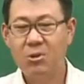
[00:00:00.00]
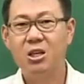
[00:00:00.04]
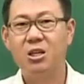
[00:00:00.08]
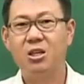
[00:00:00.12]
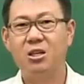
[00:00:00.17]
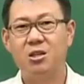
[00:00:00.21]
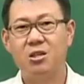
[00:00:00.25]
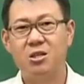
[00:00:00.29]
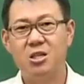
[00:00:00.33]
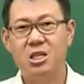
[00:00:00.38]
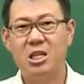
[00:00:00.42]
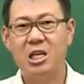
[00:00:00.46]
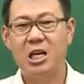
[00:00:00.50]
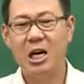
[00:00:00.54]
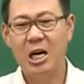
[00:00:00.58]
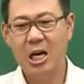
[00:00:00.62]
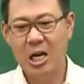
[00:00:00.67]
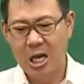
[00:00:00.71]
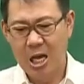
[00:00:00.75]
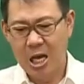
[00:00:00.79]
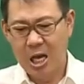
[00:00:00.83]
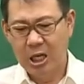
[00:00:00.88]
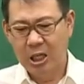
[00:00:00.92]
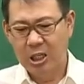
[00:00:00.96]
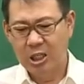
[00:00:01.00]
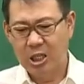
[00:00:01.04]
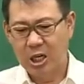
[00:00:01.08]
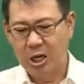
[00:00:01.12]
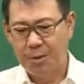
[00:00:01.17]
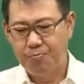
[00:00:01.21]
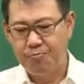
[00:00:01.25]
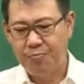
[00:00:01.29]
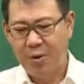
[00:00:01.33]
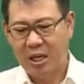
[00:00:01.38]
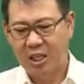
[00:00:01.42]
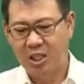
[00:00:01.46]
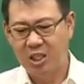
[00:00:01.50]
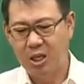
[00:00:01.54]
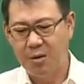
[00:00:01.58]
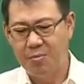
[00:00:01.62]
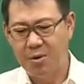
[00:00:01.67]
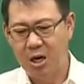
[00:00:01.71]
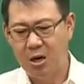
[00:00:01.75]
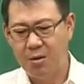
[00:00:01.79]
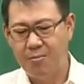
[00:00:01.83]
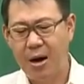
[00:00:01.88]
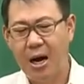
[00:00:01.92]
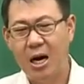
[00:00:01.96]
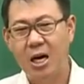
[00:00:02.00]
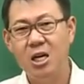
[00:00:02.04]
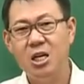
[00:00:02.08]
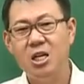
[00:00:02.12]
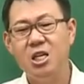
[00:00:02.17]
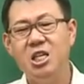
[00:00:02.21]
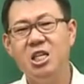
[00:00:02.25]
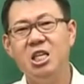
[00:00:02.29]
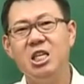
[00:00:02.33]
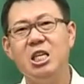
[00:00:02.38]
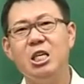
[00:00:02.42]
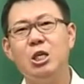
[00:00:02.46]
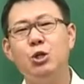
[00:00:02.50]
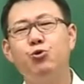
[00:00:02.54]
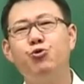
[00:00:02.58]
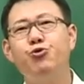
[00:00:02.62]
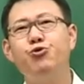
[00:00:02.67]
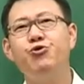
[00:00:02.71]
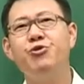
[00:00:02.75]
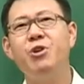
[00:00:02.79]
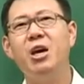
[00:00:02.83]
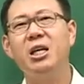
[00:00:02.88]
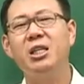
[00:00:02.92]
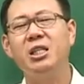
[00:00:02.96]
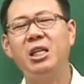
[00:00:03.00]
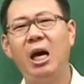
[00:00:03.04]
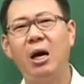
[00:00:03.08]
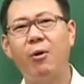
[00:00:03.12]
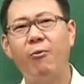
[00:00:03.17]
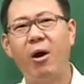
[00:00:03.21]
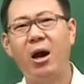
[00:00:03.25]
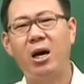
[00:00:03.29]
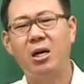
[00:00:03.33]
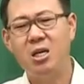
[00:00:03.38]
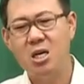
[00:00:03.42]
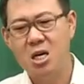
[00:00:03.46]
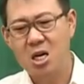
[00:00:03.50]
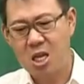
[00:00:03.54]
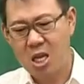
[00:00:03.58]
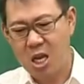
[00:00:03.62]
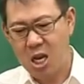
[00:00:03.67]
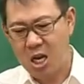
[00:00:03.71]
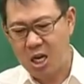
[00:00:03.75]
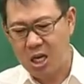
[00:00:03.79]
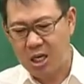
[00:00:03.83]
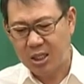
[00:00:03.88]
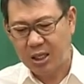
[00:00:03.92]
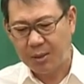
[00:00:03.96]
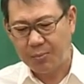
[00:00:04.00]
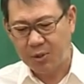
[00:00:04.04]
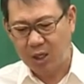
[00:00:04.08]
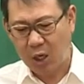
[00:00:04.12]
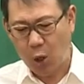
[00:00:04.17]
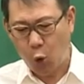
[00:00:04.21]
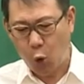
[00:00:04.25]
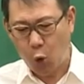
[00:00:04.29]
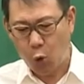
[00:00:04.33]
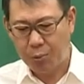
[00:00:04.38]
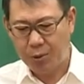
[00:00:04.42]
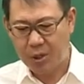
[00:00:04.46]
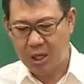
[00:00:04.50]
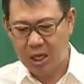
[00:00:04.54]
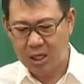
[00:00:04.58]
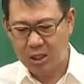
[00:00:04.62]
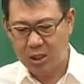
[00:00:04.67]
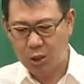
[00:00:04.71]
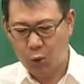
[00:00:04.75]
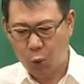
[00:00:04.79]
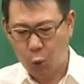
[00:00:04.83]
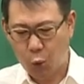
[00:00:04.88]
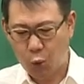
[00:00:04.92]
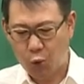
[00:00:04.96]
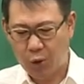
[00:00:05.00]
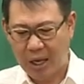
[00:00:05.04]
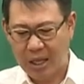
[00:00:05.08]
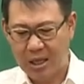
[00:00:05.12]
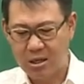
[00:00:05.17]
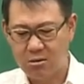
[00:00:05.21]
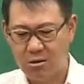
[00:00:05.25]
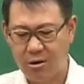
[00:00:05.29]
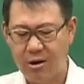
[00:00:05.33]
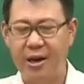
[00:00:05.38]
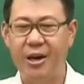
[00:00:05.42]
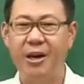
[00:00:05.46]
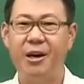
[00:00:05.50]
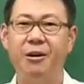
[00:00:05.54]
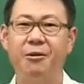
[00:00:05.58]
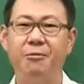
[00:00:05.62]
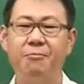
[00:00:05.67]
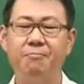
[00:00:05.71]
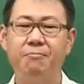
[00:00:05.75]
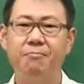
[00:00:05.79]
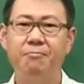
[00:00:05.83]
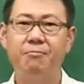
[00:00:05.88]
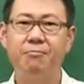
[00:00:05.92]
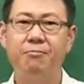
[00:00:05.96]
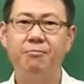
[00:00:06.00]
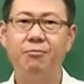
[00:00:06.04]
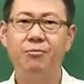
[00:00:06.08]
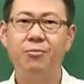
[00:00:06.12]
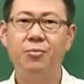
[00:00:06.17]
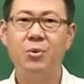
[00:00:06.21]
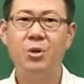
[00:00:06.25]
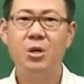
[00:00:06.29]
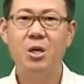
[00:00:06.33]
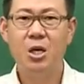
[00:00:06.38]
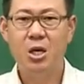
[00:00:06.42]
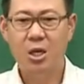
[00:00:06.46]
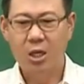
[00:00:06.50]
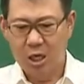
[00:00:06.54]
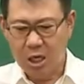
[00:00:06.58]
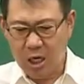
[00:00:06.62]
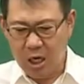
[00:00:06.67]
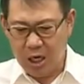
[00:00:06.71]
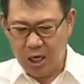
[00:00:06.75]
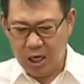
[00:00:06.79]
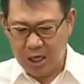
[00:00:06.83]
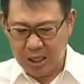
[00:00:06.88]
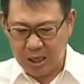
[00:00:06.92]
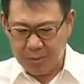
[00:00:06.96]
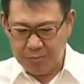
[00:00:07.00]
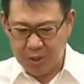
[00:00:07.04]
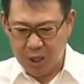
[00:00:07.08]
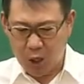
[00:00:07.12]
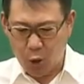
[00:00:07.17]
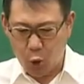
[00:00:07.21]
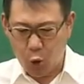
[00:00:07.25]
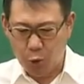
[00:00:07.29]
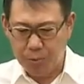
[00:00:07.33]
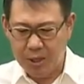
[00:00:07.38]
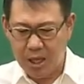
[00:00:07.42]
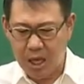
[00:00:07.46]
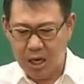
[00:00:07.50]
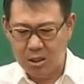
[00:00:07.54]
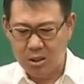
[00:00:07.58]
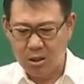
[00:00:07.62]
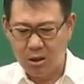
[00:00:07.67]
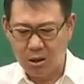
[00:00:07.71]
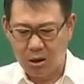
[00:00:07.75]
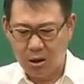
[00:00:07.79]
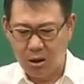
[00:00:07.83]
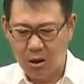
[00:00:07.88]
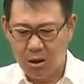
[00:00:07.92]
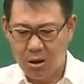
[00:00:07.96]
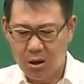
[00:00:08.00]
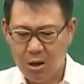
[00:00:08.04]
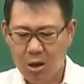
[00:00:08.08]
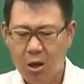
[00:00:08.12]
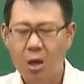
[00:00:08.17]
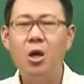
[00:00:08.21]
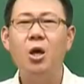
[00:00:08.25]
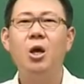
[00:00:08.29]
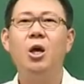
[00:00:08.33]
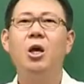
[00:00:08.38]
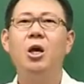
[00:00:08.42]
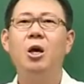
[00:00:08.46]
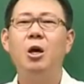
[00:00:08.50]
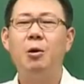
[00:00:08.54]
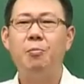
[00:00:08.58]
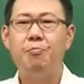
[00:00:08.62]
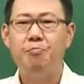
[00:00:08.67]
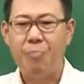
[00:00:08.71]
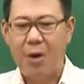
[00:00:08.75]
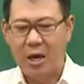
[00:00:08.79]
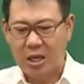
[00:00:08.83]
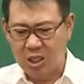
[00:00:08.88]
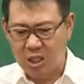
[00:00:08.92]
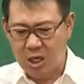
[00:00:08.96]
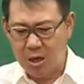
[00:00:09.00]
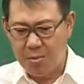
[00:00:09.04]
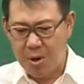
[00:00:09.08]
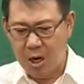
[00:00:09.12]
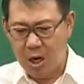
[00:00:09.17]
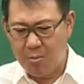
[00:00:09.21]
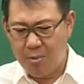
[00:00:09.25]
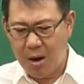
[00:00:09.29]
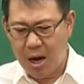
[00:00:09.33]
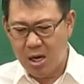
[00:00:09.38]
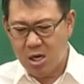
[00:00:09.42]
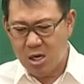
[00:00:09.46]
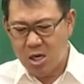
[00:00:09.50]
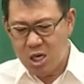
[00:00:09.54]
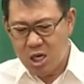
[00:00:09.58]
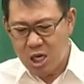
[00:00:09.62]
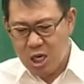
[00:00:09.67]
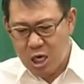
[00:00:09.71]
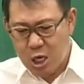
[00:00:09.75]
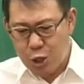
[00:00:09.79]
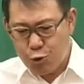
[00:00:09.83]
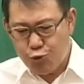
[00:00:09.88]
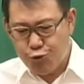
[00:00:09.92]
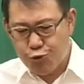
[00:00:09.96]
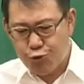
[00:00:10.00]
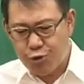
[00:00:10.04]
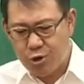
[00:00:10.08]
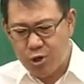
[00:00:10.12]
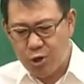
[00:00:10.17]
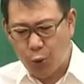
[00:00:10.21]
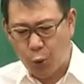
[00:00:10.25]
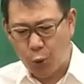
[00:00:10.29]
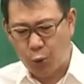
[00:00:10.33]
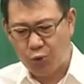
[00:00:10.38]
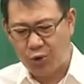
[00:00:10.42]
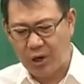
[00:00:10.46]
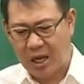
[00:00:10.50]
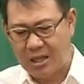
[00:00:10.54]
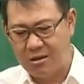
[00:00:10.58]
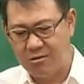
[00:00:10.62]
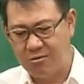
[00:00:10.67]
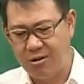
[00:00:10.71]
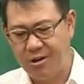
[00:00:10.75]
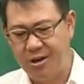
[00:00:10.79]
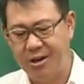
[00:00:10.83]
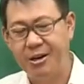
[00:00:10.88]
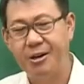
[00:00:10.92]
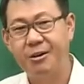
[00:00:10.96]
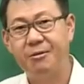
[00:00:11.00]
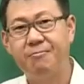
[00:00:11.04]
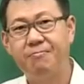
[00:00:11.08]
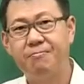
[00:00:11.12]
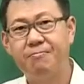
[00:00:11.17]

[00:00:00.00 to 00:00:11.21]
그러니까 자 백제 멸망 이후의 상황을 1, 2, 3, 4, 5번에서 고르라는 거예요. 1, 2, 3, 4, 5번에서 백제 멸망 이후를 고르라는 거예요.